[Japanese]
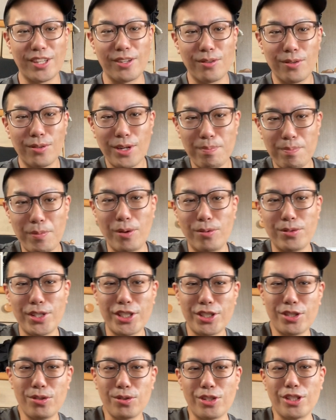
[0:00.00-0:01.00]
やっぱ同
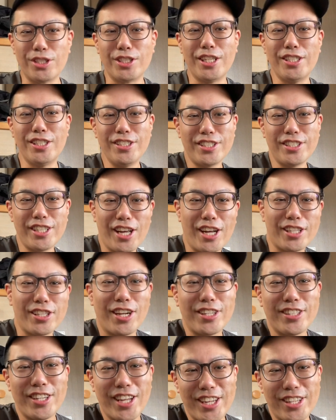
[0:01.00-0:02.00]
じ人で全然当た
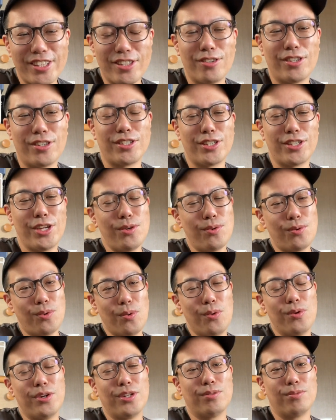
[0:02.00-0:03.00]
らないっていう方結
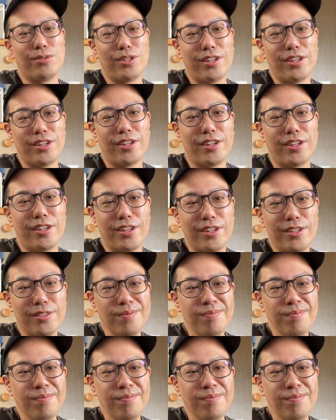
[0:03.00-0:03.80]
構多いので、